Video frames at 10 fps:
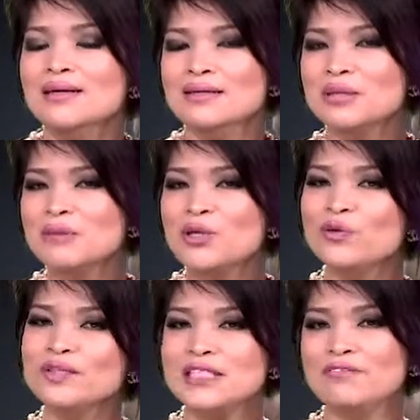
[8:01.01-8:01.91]
nhưng mà đối
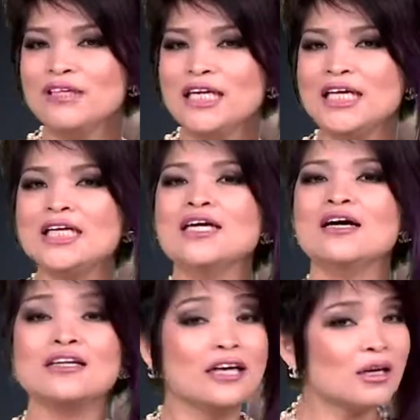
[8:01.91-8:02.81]
với Tiffany
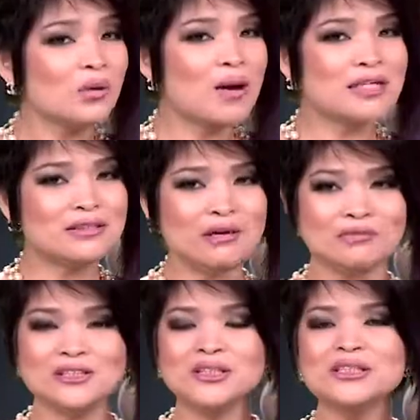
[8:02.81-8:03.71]
à, rất là quan
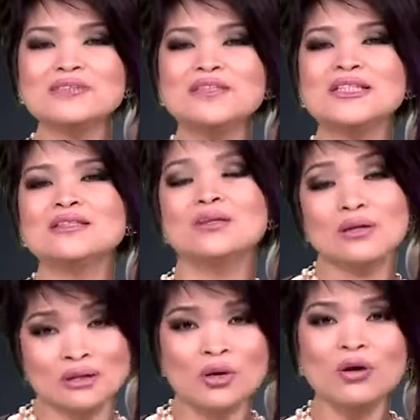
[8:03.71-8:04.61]
trọng với đối
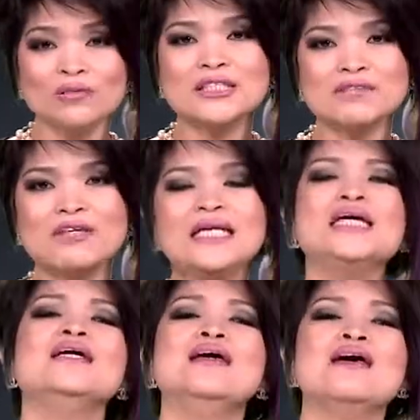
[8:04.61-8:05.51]
đối với
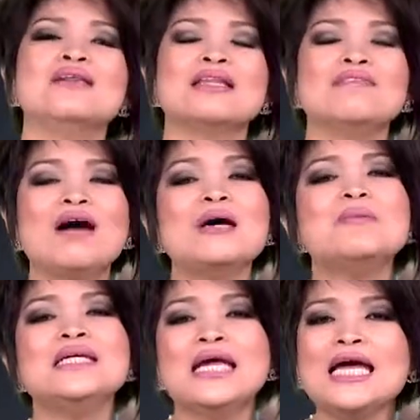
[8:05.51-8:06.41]
Tiffany tại
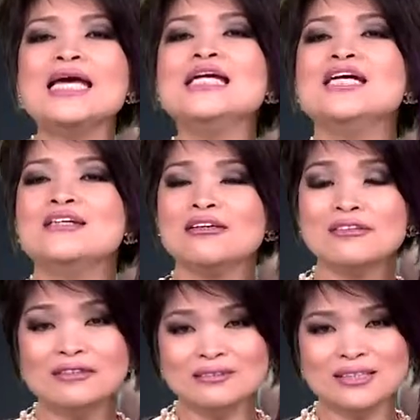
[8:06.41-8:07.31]
vitamin A nó
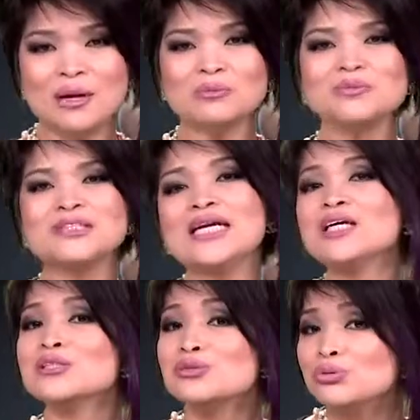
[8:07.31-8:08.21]
từ trong trái
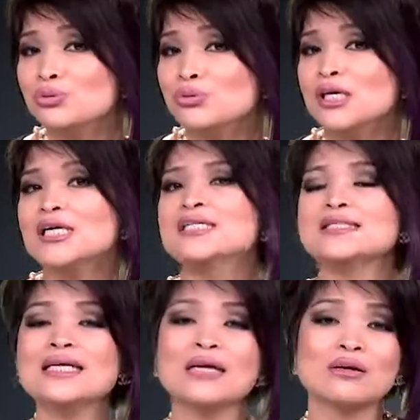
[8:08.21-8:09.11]
cà chua
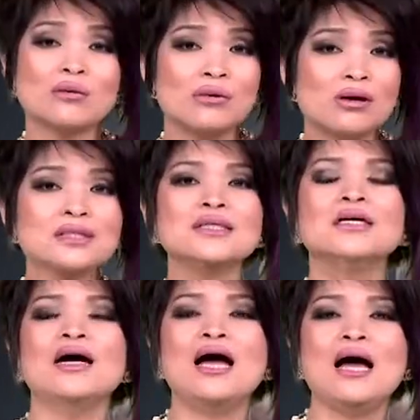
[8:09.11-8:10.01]
trái cà rốt
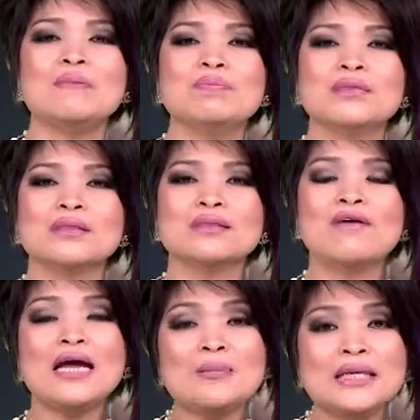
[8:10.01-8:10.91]
um,
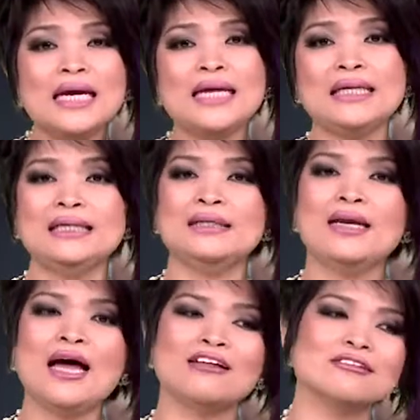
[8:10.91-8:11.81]
vitamin A
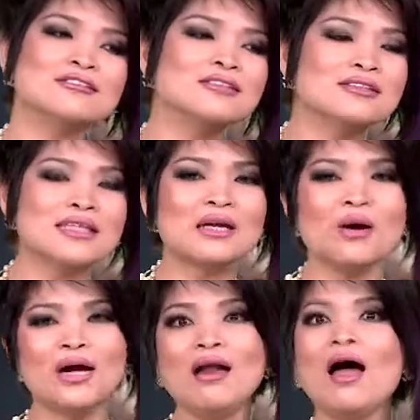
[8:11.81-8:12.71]
là thường thường người ta
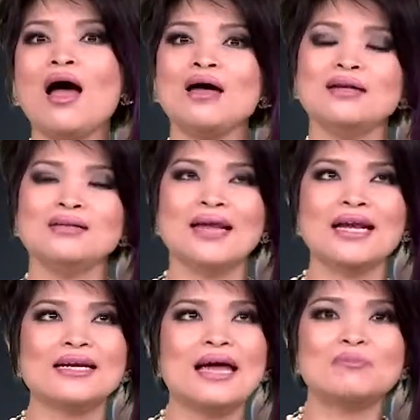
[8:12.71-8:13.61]
nói à, là
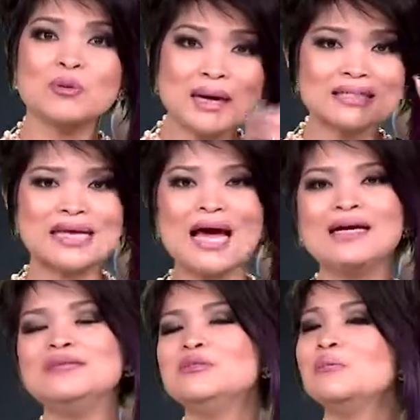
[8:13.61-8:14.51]
làm cho mắt
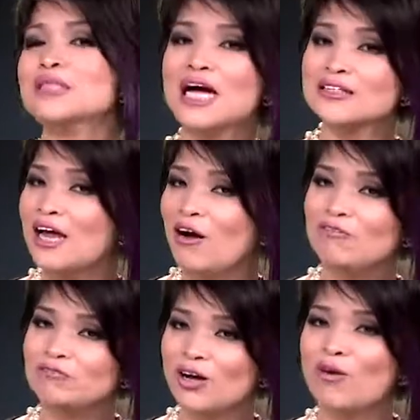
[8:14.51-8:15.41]
sáng nhưng mà thật ra
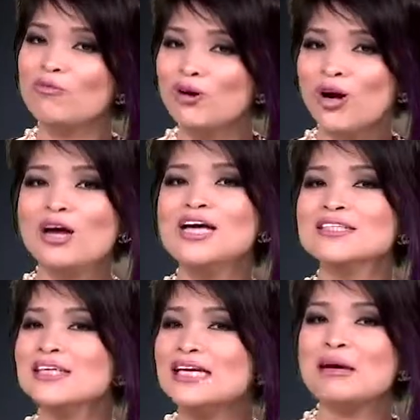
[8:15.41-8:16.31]
không không có
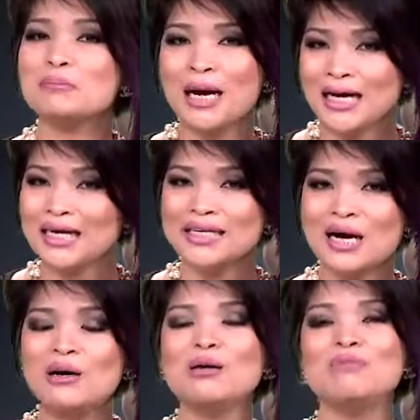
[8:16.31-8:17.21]
chỉ là mắt hay
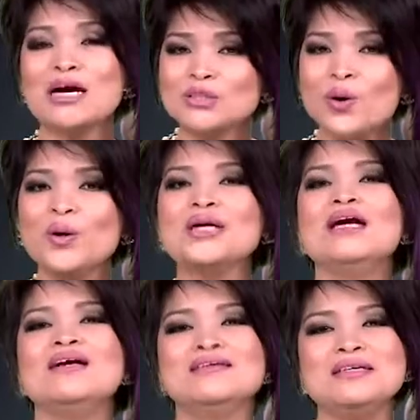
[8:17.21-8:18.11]
kho mắt thôi
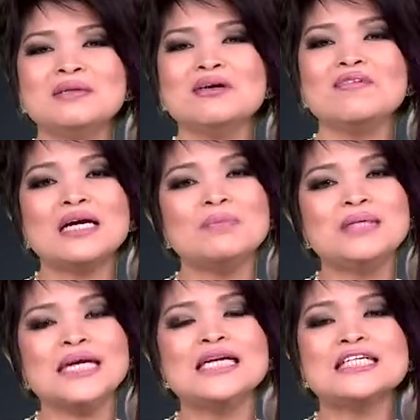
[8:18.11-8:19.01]
nhưng mà
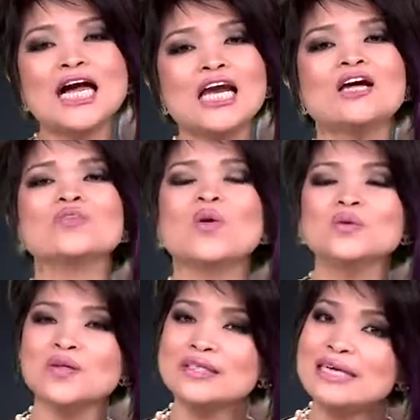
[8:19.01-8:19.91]
vitamin A rất là
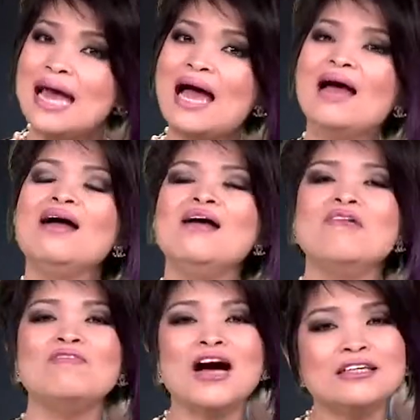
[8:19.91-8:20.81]
tốt cho da
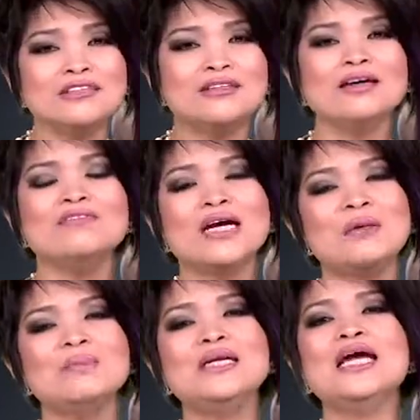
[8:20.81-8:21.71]
và nữa
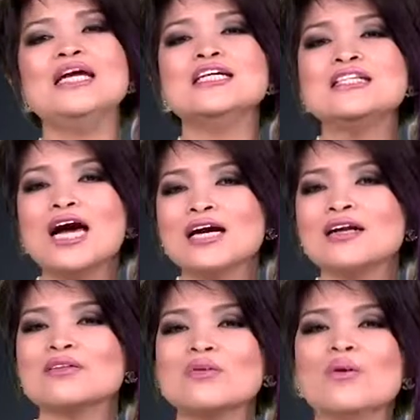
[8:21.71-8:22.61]
vitamin A rất
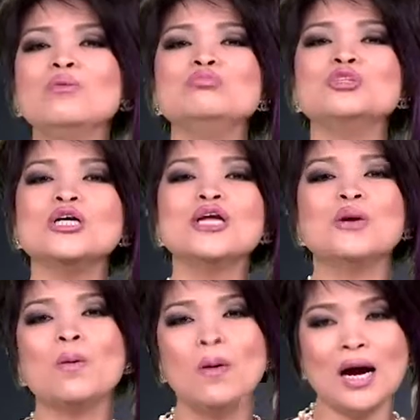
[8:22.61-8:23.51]
là tốt cho
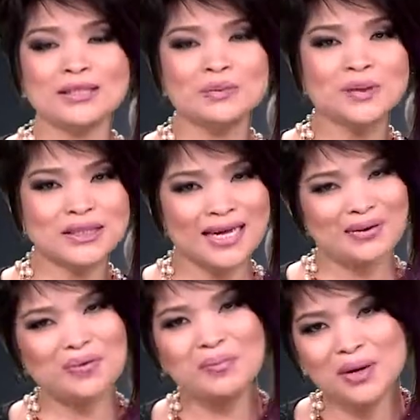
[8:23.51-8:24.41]
điều hòa trong cơ thể
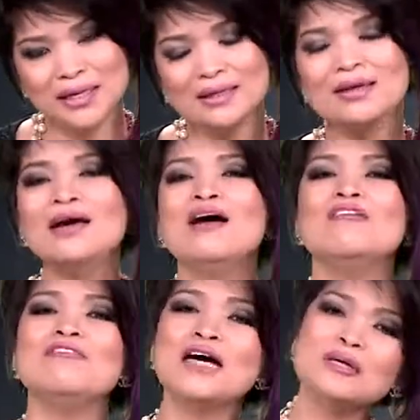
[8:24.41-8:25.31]
của mình
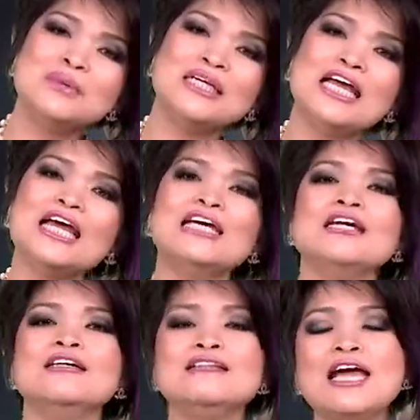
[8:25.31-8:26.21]
vitamin A
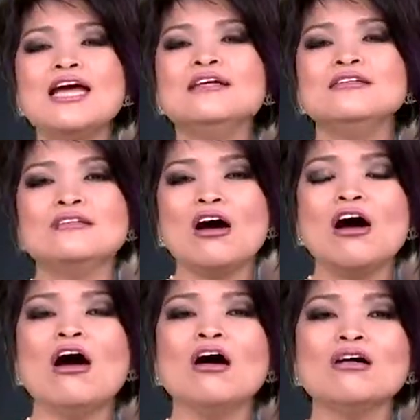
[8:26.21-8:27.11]
nên
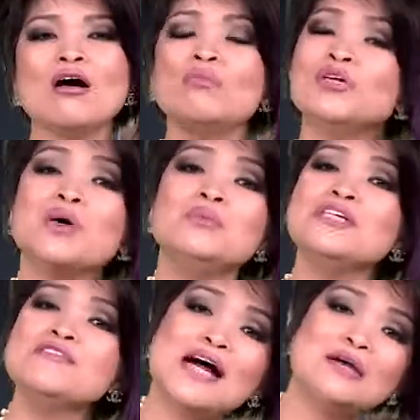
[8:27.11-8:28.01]
nó không có giống
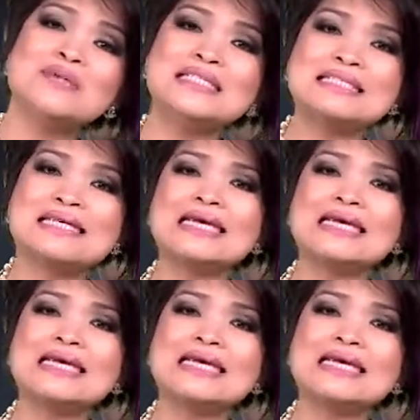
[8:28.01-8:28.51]
như vitamin C